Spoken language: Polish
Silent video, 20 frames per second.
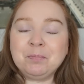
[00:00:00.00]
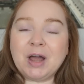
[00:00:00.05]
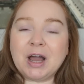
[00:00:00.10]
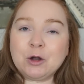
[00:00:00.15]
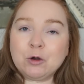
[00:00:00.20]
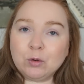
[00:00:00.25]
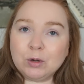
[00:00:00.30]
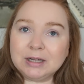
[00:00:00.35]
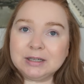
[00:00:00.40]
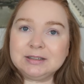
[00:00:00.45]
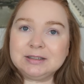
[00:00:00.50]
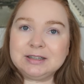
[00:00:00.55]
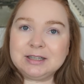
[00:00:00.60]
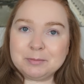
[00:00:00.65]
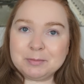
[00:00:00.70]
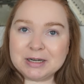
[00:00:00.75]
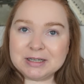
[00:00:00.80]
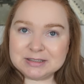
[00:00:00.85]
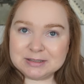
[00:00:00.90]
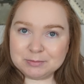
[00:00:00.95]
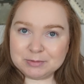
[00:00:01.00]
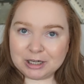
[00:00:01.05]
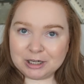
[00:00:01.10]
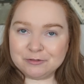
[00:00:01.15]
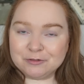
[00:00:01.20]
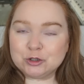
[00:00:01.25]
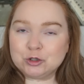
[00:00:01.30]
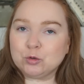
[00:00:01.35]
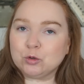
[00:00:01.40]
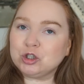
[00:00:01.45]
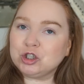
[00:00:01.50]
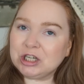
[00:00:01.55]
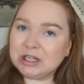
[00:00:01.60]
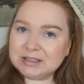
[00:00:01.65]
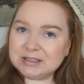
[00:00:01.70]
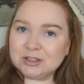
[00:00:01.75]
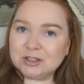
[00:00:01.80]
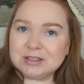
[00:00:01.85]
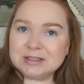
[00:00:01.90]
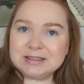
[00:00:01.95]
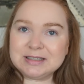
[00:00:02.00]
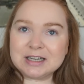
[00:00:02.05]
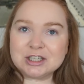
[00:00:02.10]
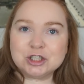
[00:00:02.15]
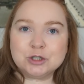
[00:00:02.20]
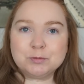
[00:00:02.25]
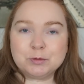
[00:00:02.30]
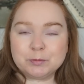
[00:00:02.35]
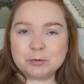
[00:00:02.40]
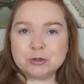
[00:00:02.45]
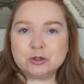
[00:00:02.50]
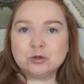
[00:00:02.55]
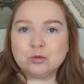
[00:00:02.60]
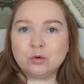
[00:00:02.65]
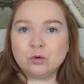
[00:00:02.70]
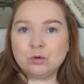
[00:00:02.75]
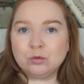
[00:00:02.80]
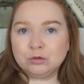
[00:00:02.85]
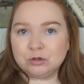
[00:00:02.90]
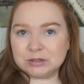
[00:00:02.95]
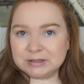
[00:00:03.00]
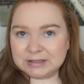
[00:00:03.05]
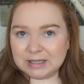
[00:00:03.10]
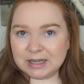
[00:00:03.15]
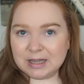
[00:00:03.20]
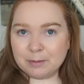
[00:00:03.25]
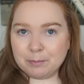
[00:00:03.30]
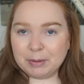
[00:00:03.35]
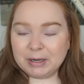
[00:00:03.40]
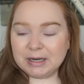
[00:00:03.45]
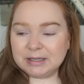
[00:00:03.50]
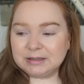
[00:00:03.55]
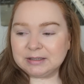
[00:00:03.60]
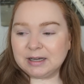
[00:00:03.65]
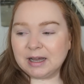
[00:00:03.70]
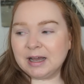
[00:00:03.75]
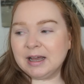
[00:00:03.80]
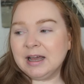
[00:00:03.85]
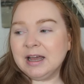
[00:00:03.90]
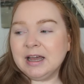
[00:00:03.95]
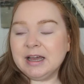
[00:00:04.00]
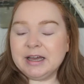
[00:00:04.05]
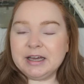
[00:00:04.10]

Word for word: Akurat tym razem tak wyszło, często jest tak, że po prostu dostaję paletkę